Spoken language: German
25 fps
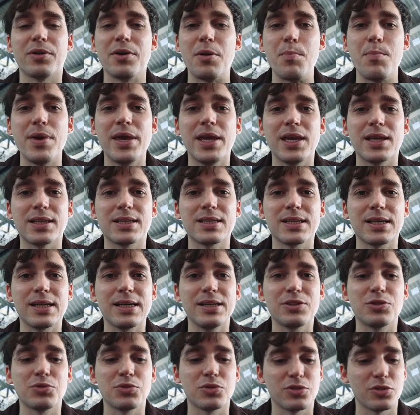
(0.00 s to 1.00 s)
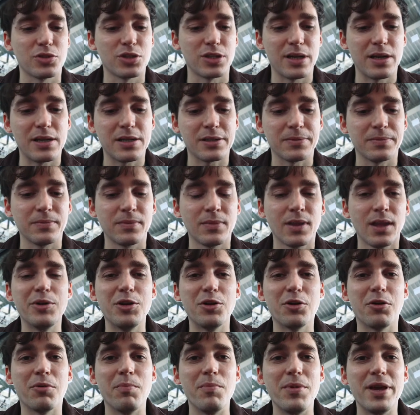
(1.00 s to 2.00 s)
eine Menge Zeit totzuschlagen, bin
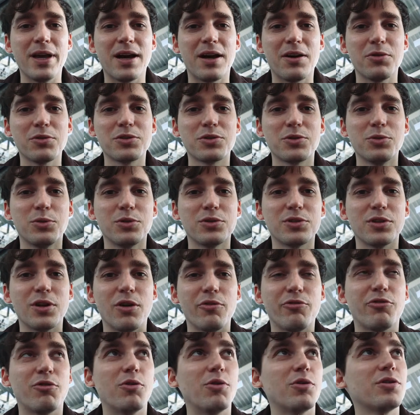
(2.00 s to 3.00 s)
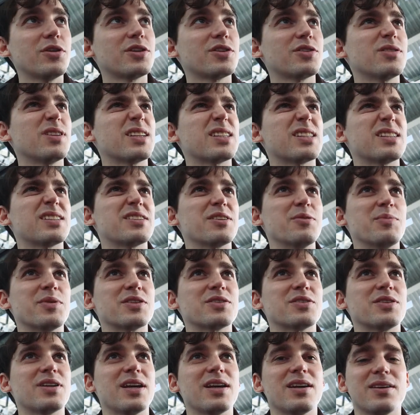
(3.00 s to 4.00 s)
noch mega ausgeruht und euphorisch und das ist
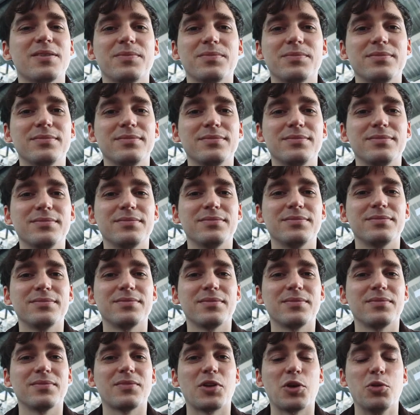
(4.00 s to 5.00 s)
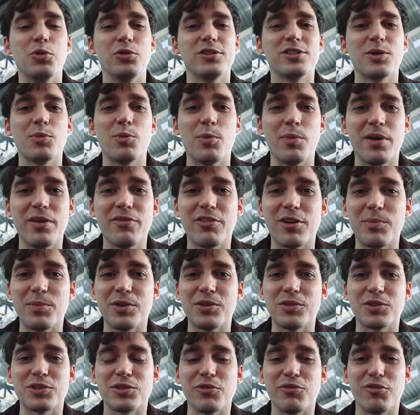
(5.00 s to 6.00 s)
immer so der coolste Moment, weil
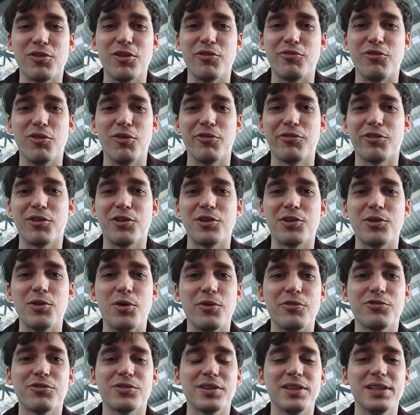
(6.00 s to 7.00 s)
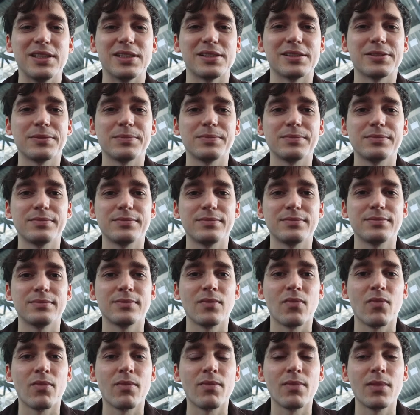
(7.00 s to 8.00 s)
man noch so voller Vorfreude und Euphorie ist.
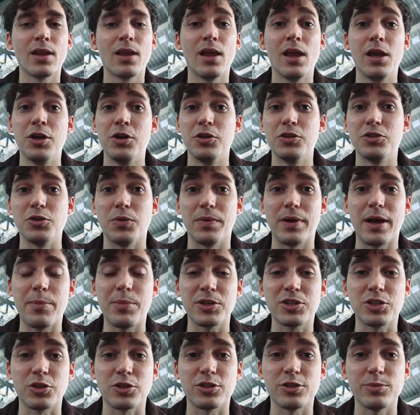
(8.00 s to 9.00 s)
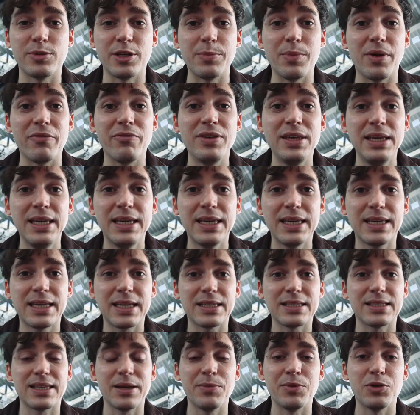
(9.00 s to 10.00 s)
So, aber zurück zum Thema. Wie gehe ich
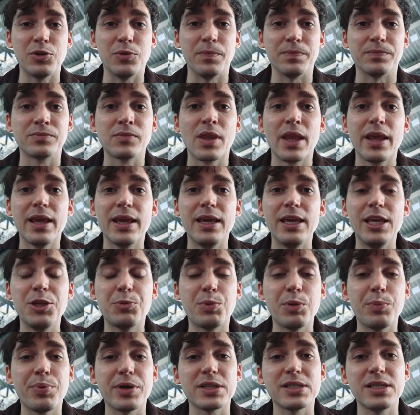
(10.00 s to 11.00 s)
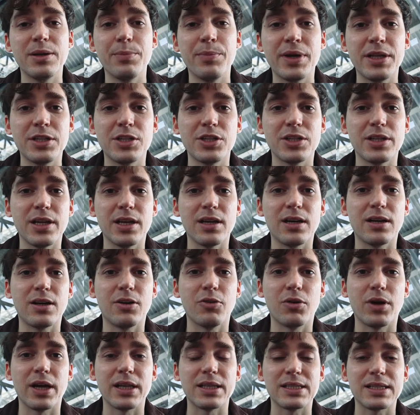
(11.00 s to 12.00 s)
jetzt damit um? Ich bin per se ein Mensch, der
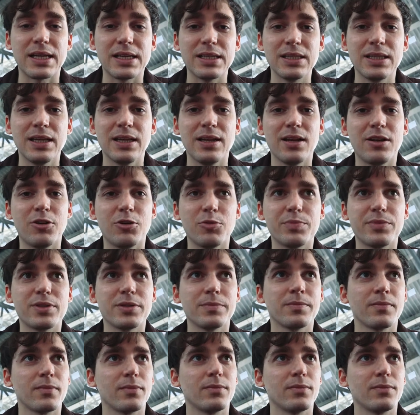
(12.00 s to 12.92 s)
auch an Zeichen glaubt,